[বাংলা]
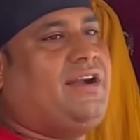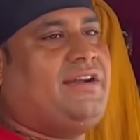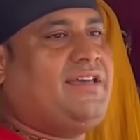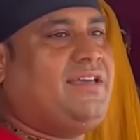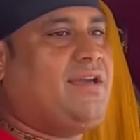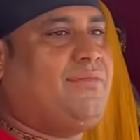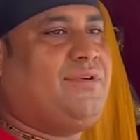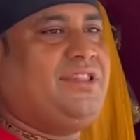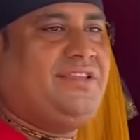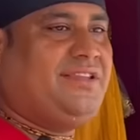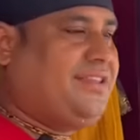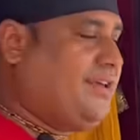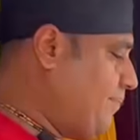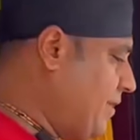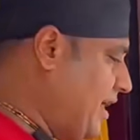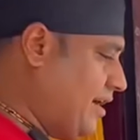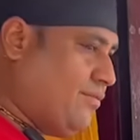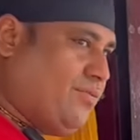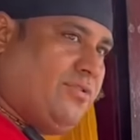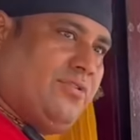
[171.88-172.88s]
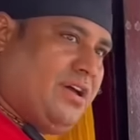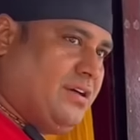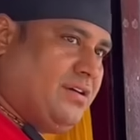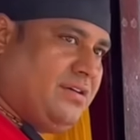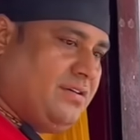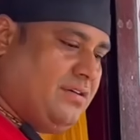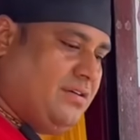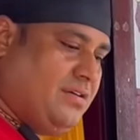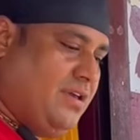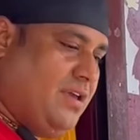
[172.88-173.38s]
কাটাই আমি দিতে পারবো না
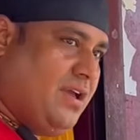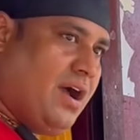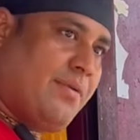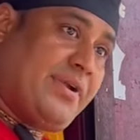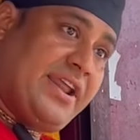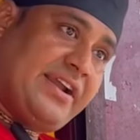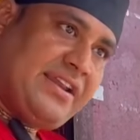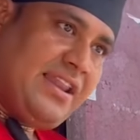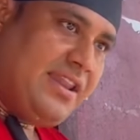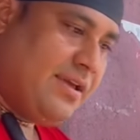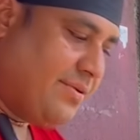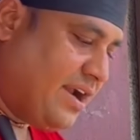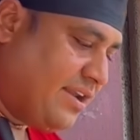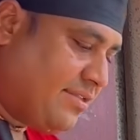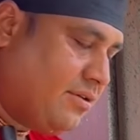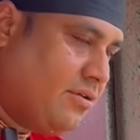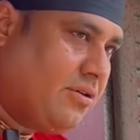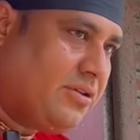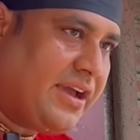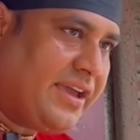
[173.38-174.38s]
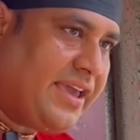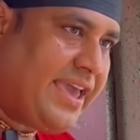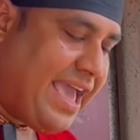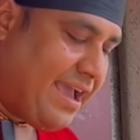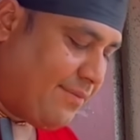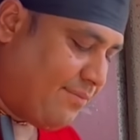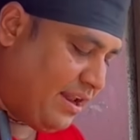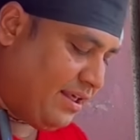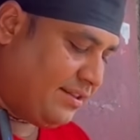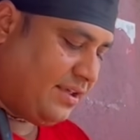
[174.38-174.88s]
আমার একটা লেবার ছিল তাকে
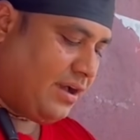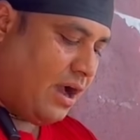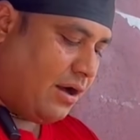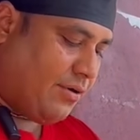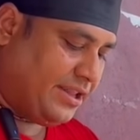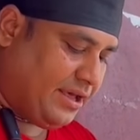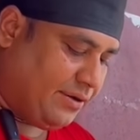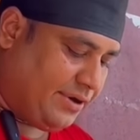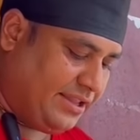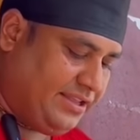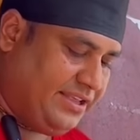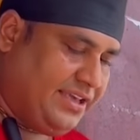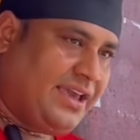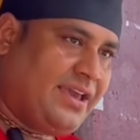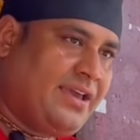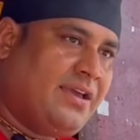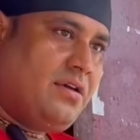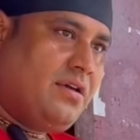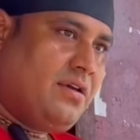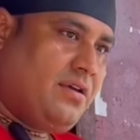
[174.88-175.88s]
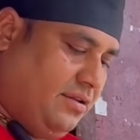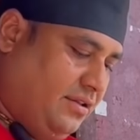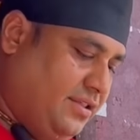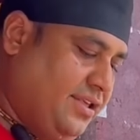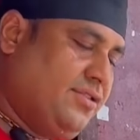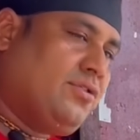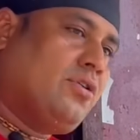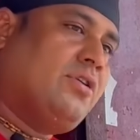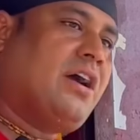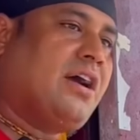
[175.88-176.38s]
একবেলাতে খাওয়া দাওয়া দিয়ে
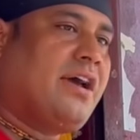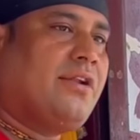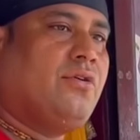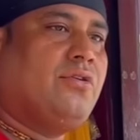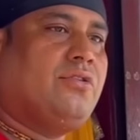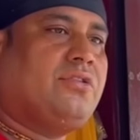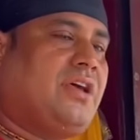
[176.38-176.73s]
তিনশো টাকা রোজ